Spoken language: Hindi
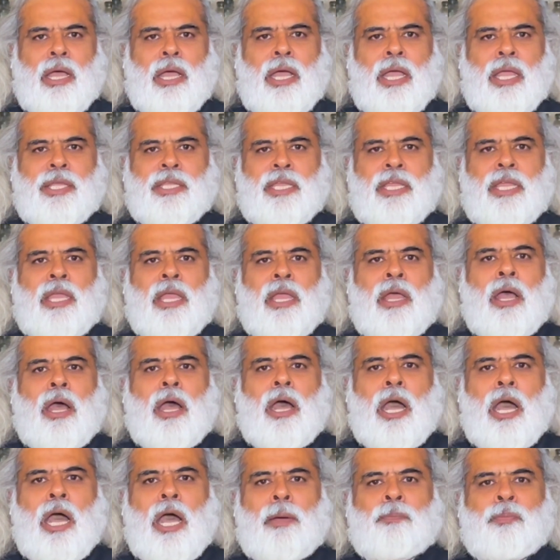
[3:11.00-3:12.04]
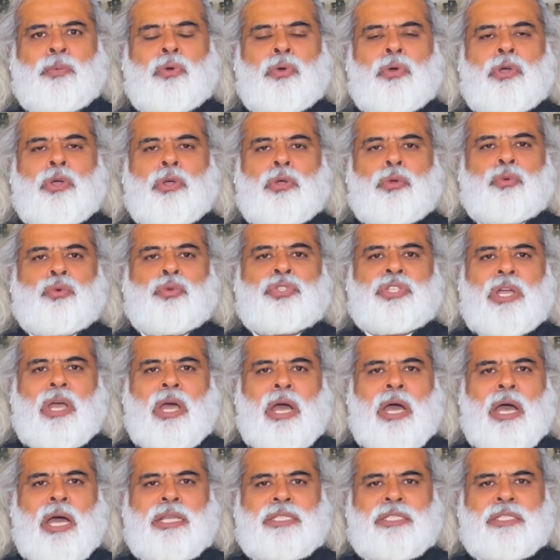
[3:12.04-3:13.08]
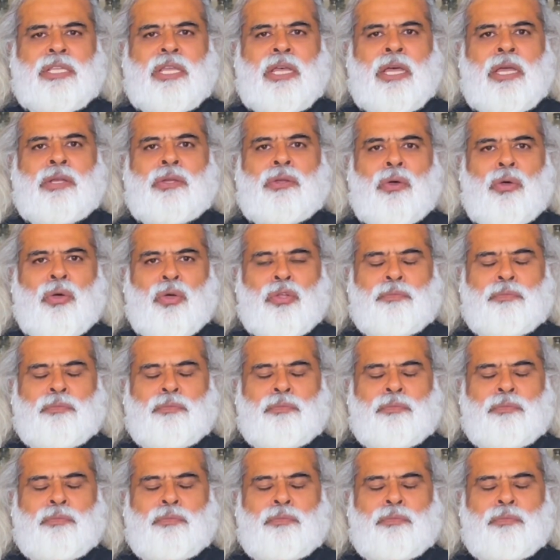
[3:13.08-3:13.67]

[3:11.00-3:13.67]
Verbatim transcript: आइए आपको कुछ आसान